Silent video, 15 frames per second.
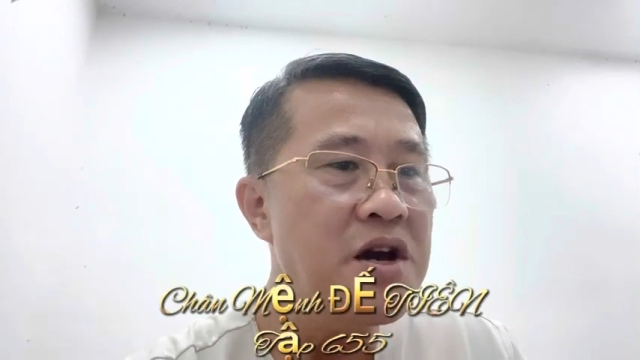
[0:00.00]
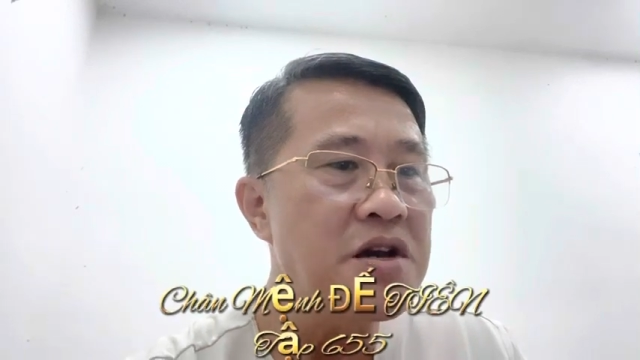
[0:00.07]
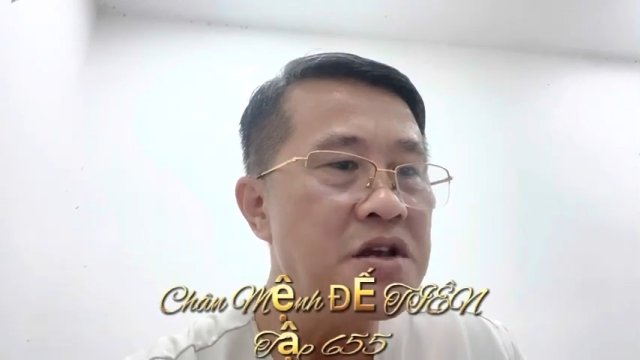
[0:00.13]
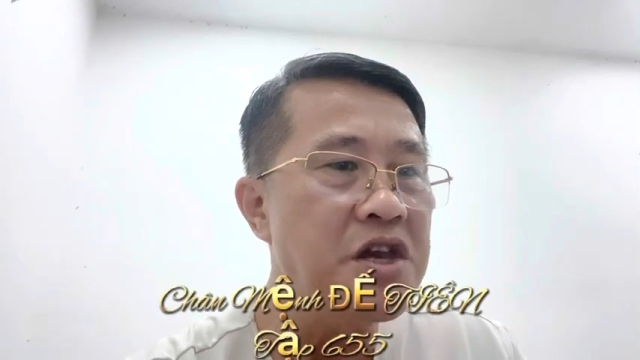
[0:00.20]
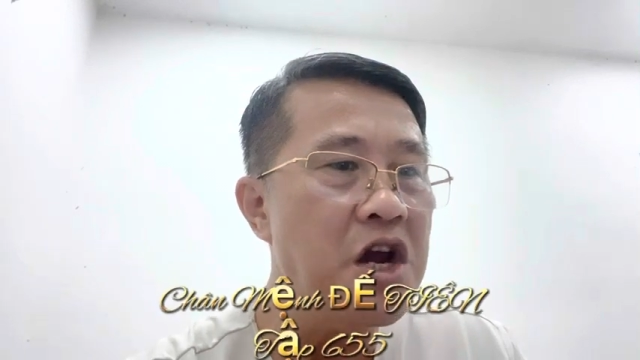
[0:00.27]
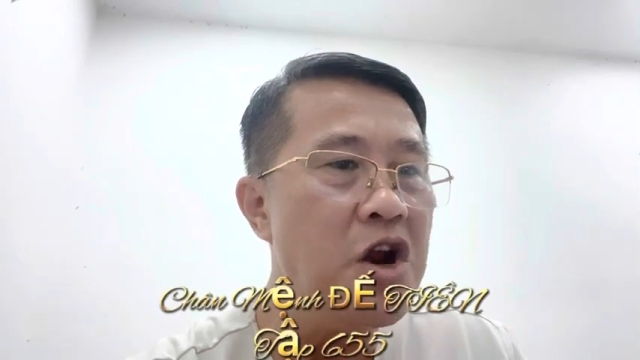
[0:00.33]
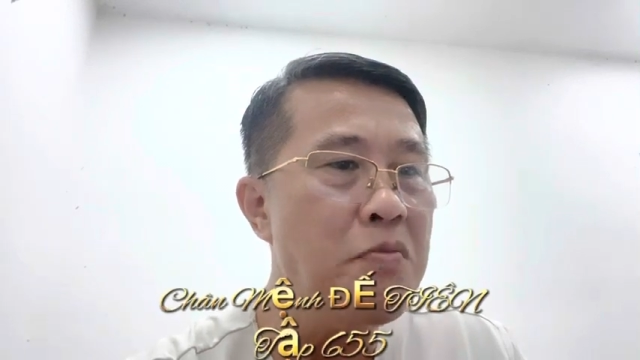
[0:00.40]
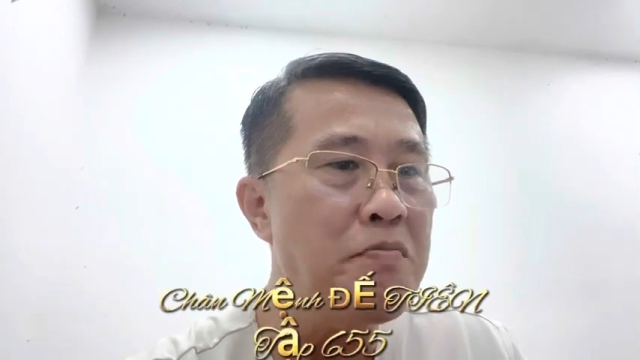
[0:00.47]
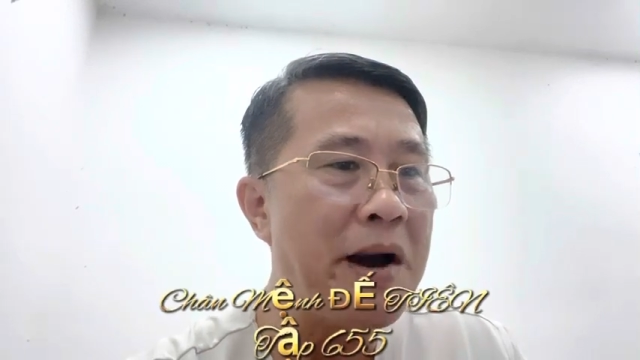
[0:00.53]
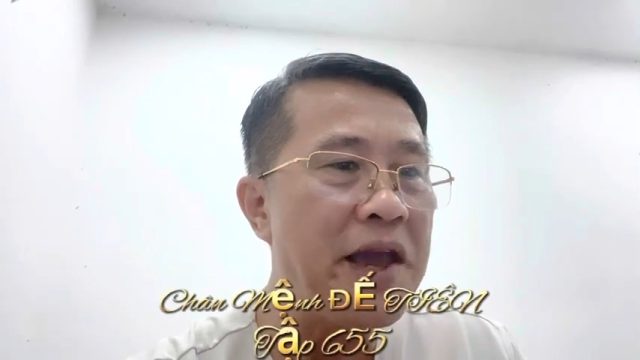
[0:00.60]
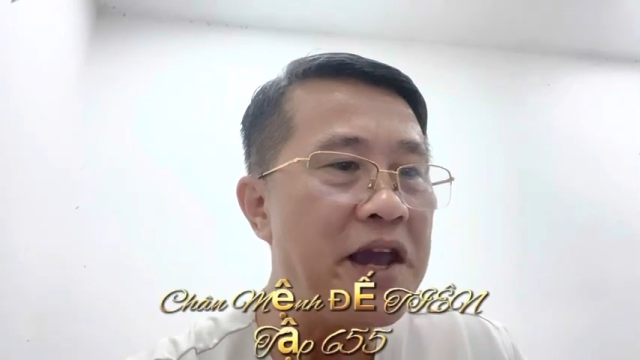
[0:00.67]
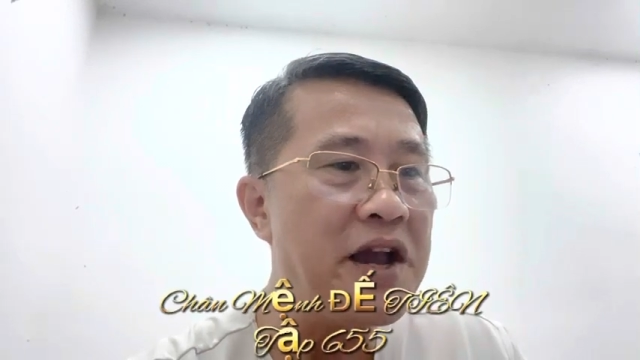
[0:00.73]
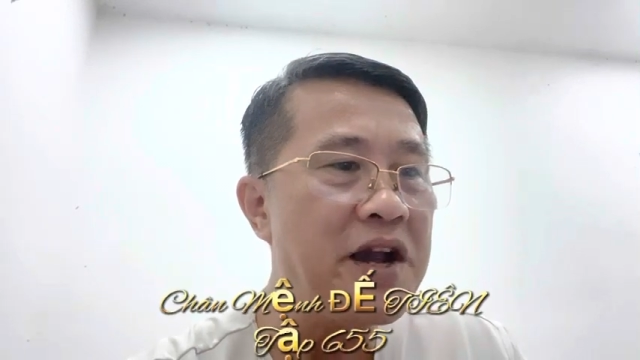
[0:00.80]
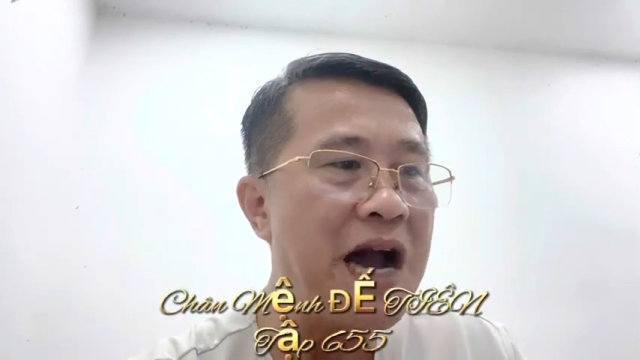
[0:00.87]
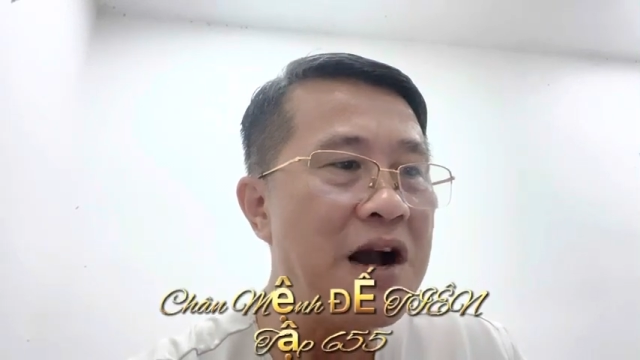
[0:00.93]
giữa lông
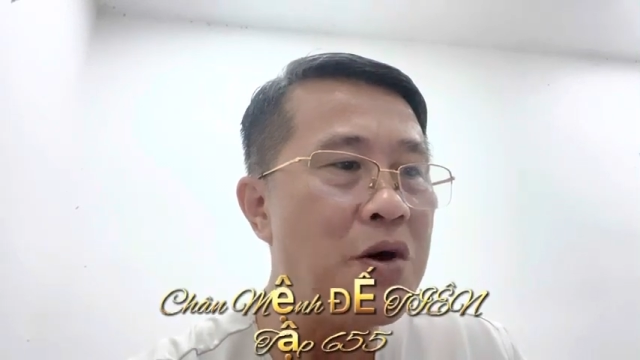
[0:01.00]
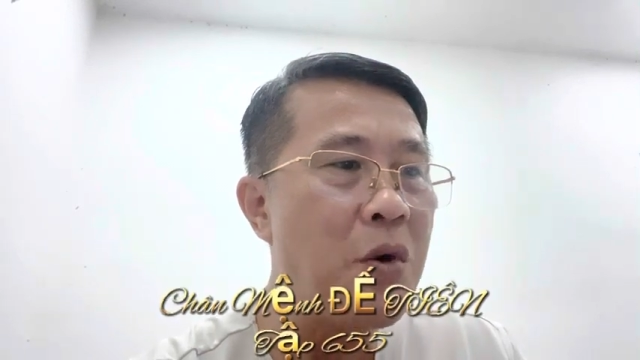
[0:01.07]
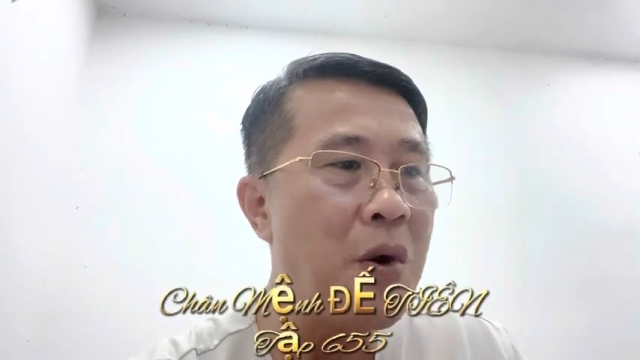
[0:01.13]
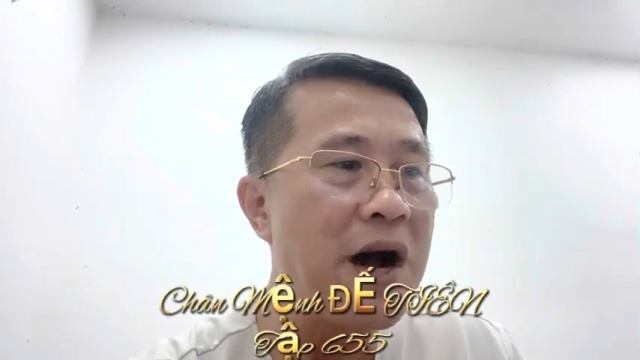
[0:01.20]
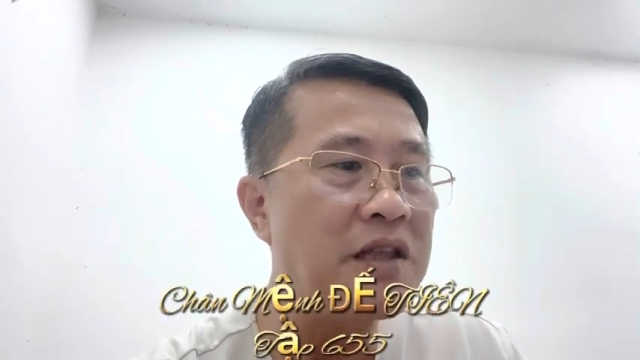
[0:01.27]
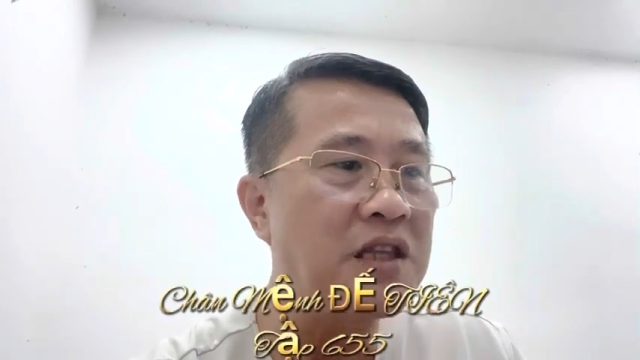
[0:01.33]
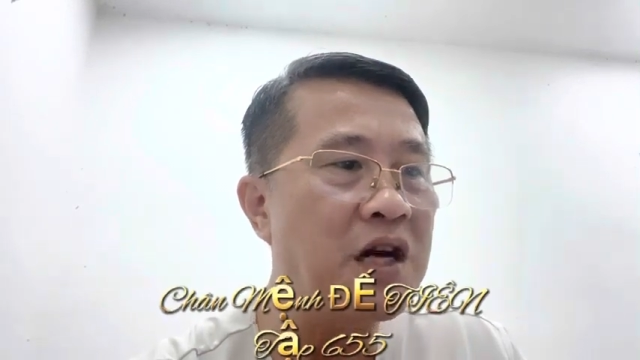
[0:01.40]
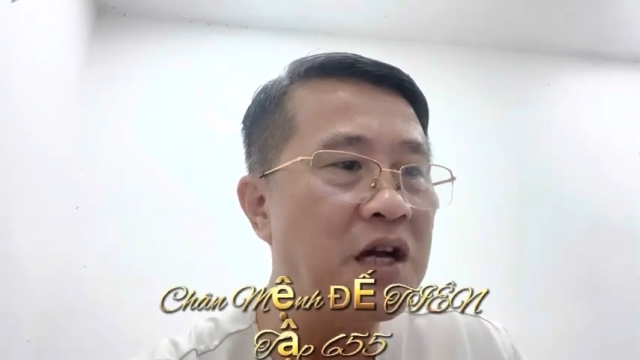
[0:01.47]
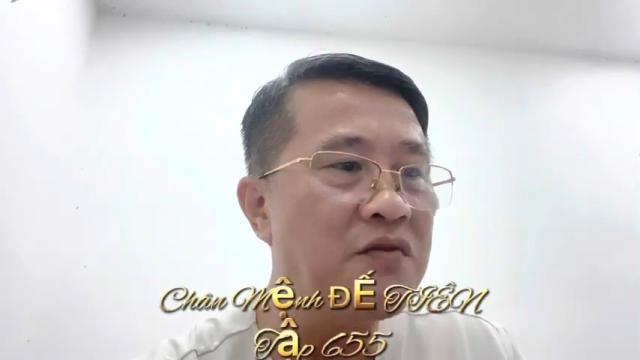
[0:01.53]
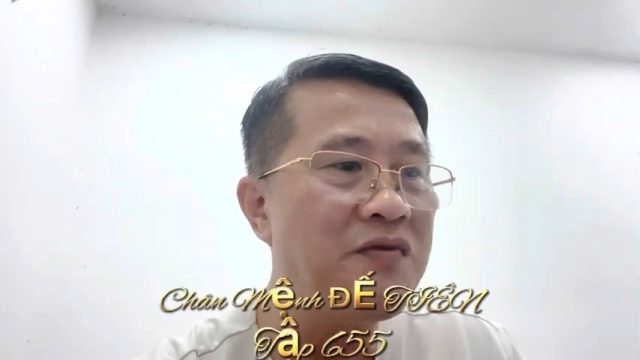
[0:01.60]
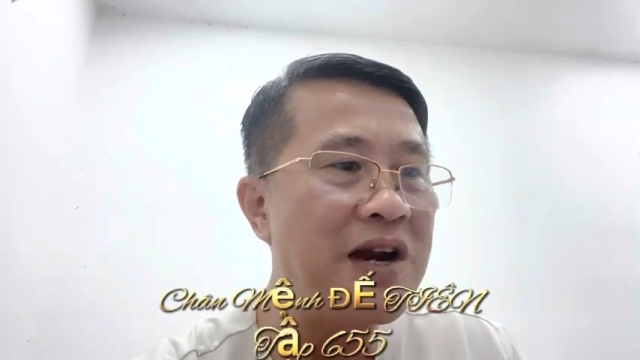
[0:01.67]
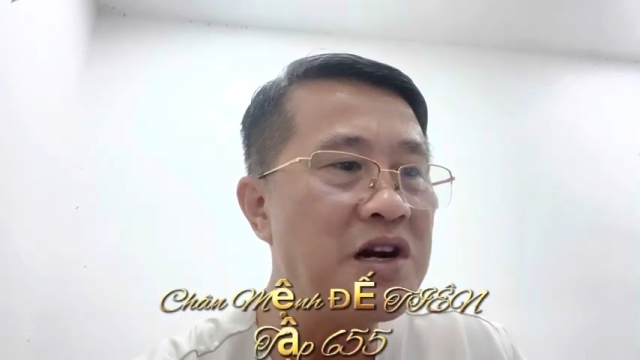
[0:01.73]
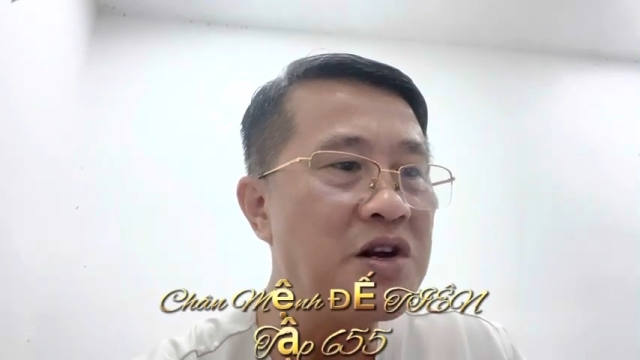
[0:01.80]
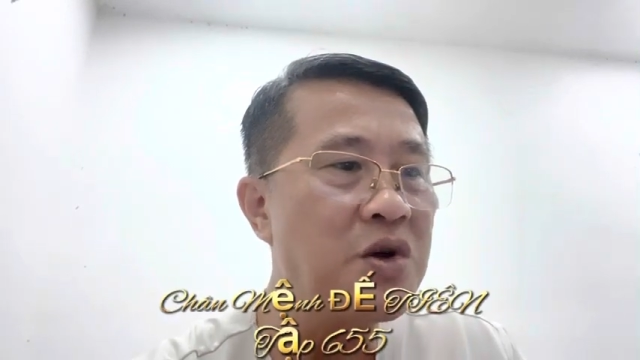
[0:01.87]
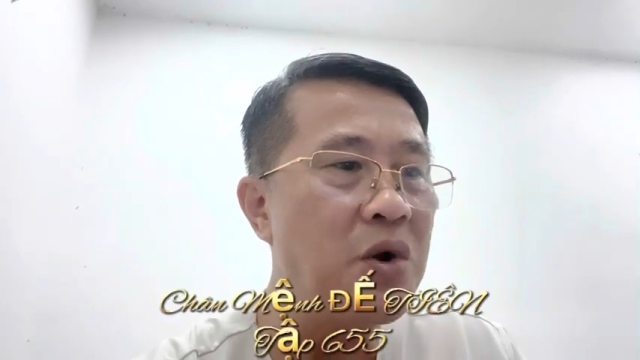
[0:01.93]
mày khắc họa thần
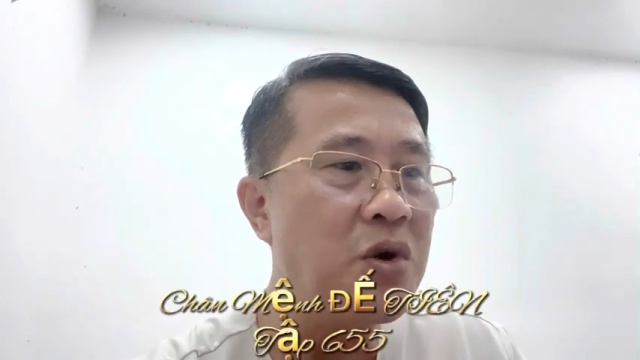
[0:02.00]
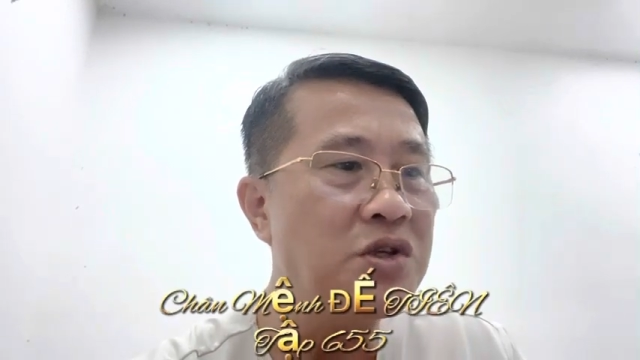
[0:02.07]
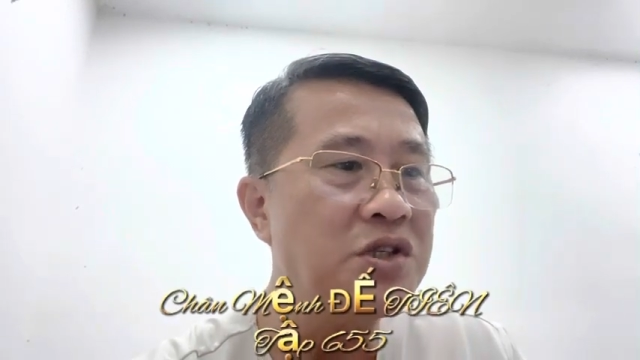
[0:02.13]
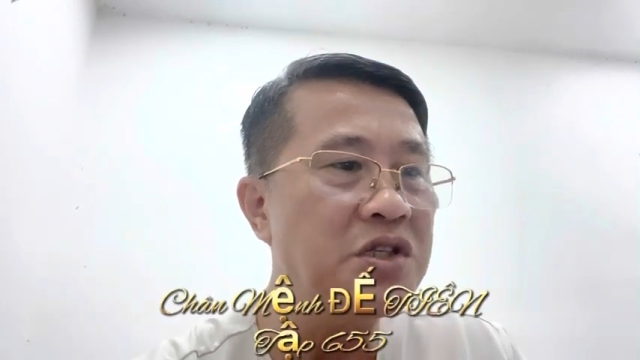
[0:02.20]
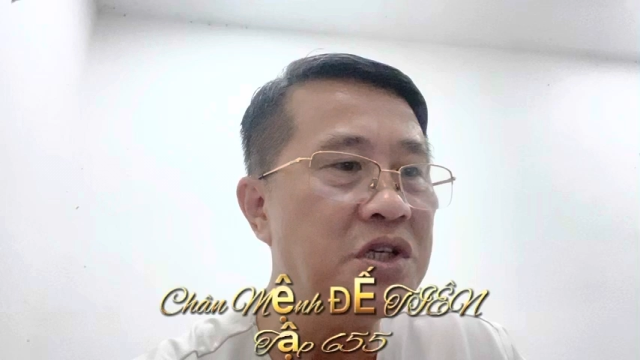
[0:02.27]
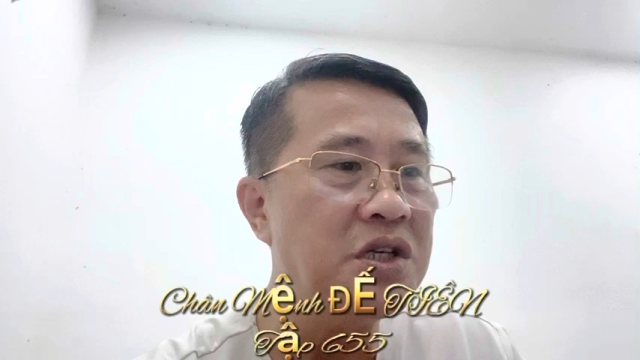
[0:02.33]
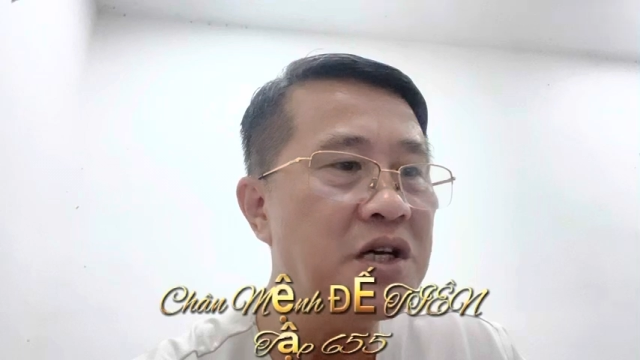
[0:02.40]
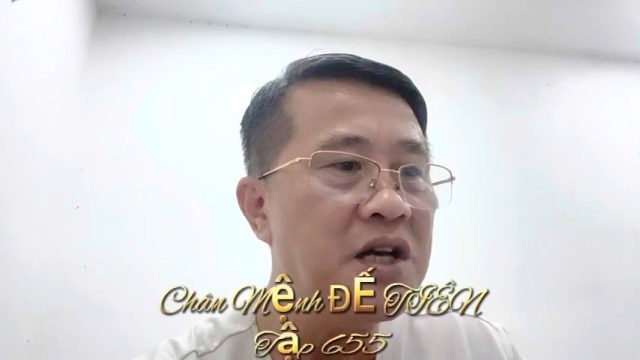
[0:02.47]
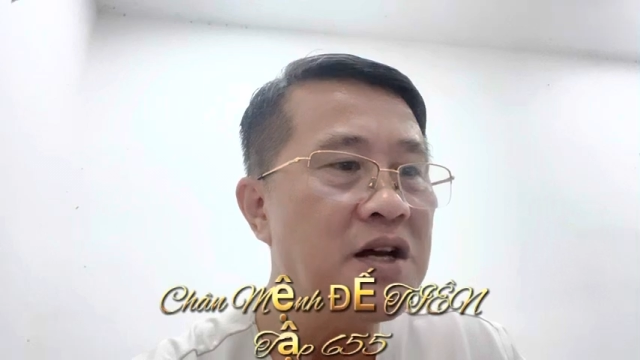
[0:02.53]
văn cổ xưa,